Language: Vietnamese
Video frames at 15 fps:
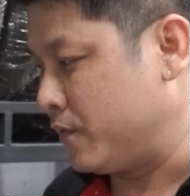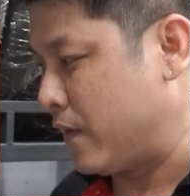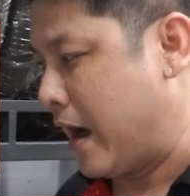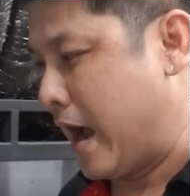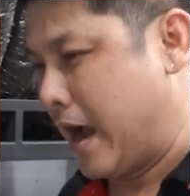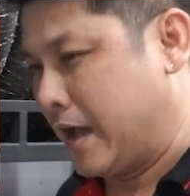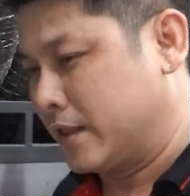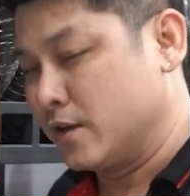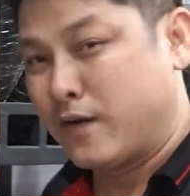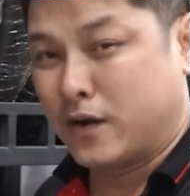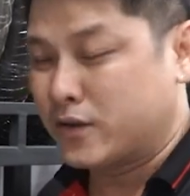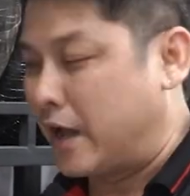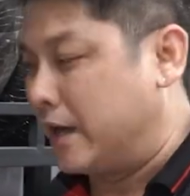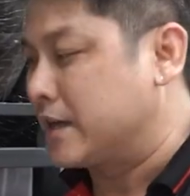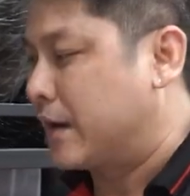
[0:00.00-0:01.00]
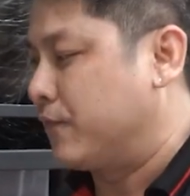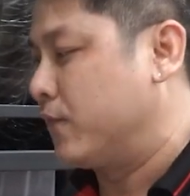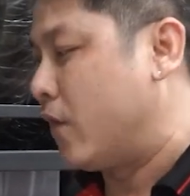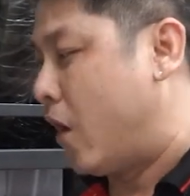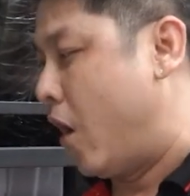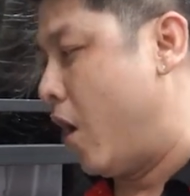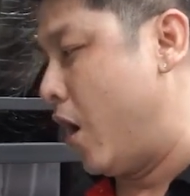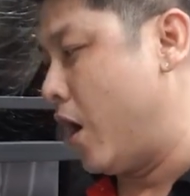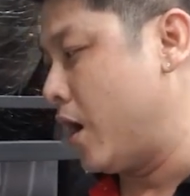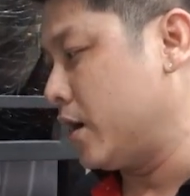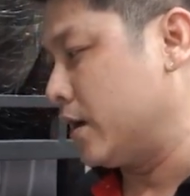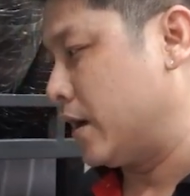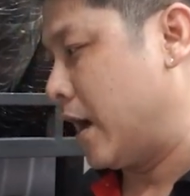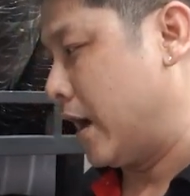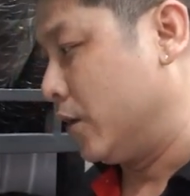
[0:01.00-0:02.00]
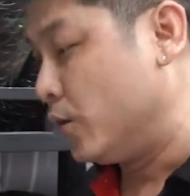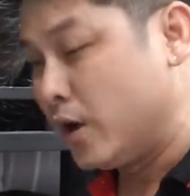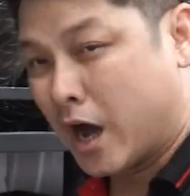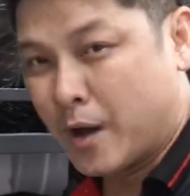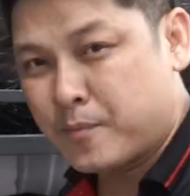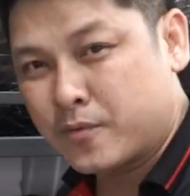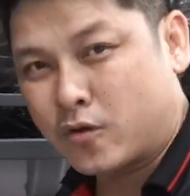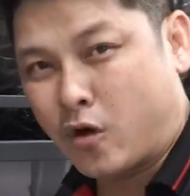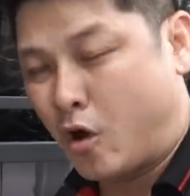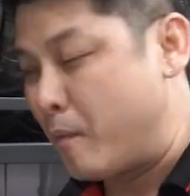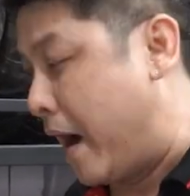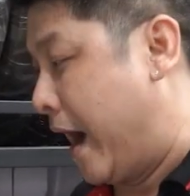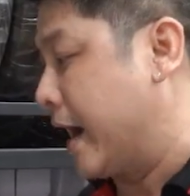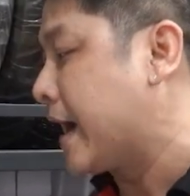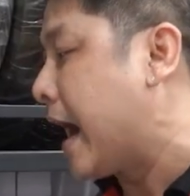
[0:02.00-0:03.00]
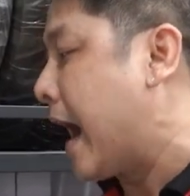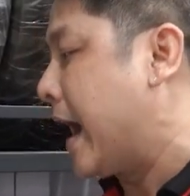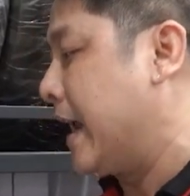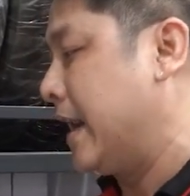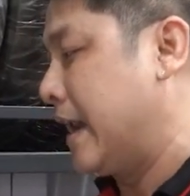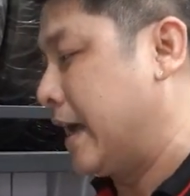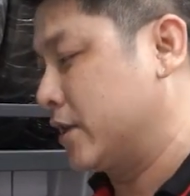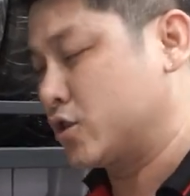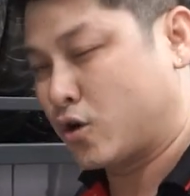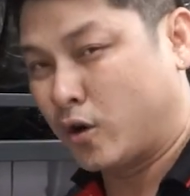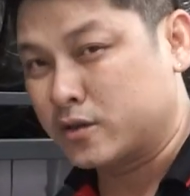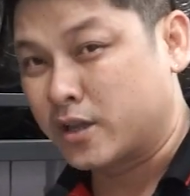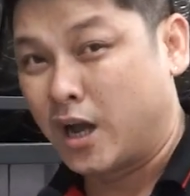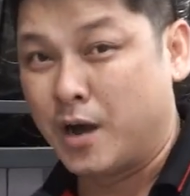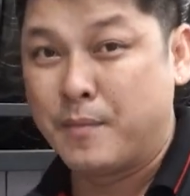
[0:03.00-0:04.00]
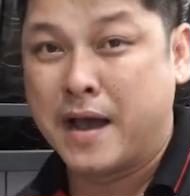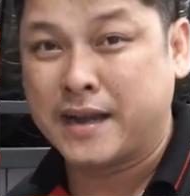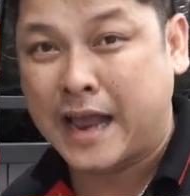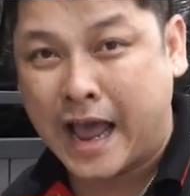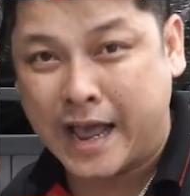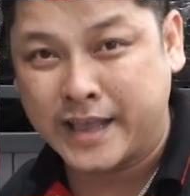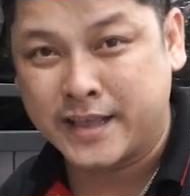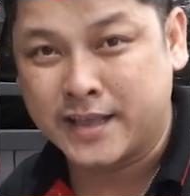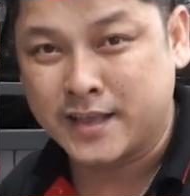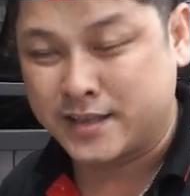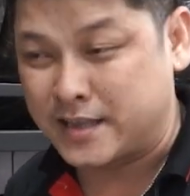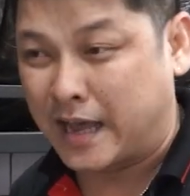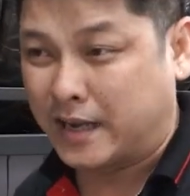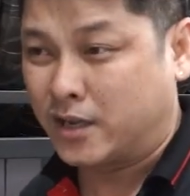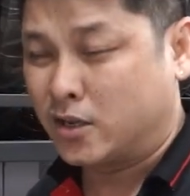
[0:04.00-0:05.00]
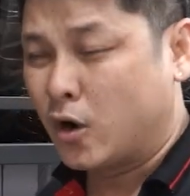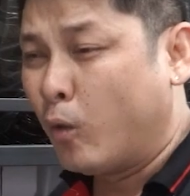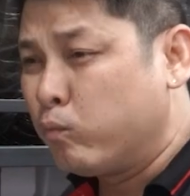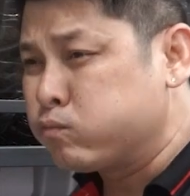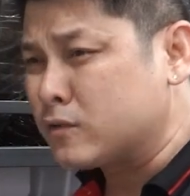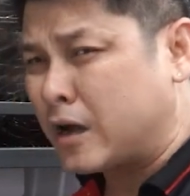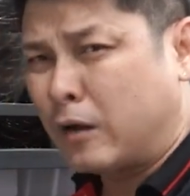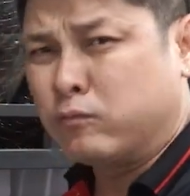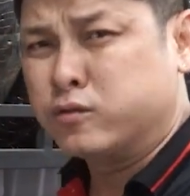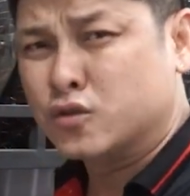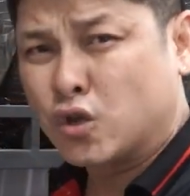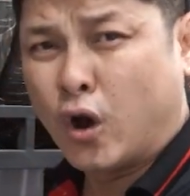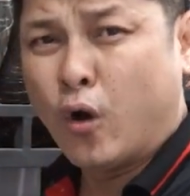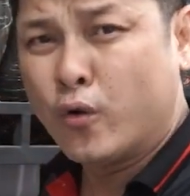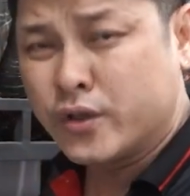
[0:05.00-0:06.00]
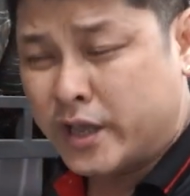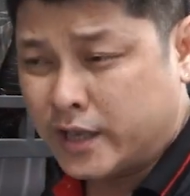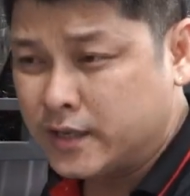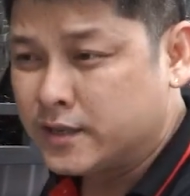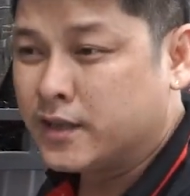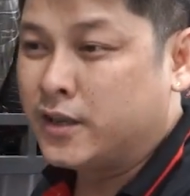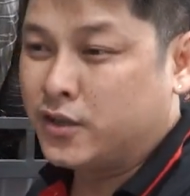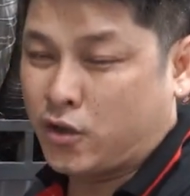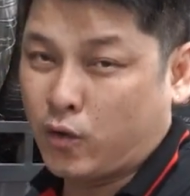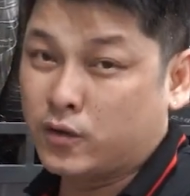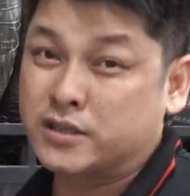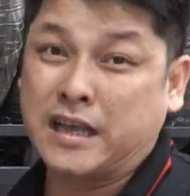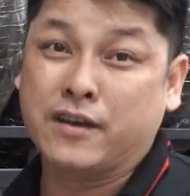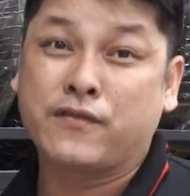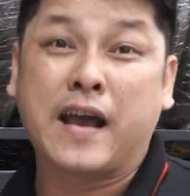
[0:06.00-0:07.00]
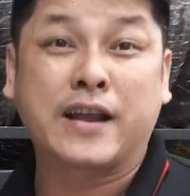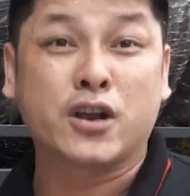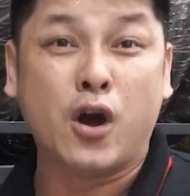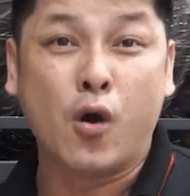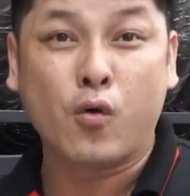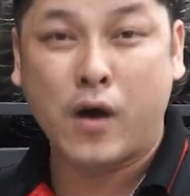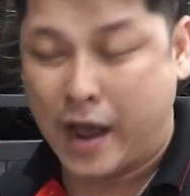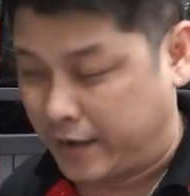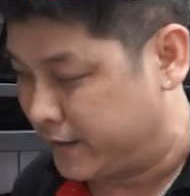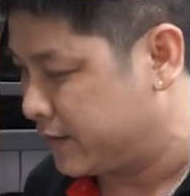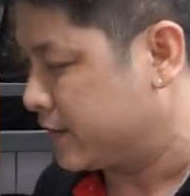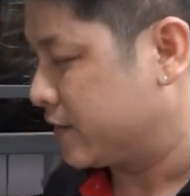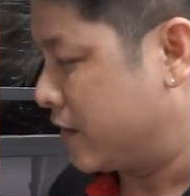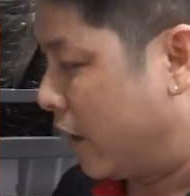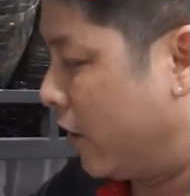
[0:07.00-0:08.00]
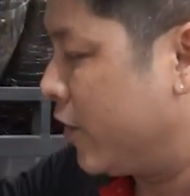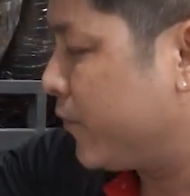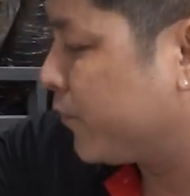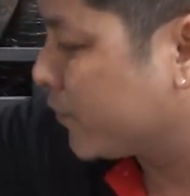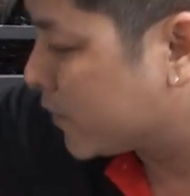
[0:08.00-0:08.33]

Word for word: và tư vấn cho ảnh cặp vỏ à, Dunlop có mã gai là Scoot Smart hai, dành đúng thông số zin cho con xe Vario của ảnh. Đó,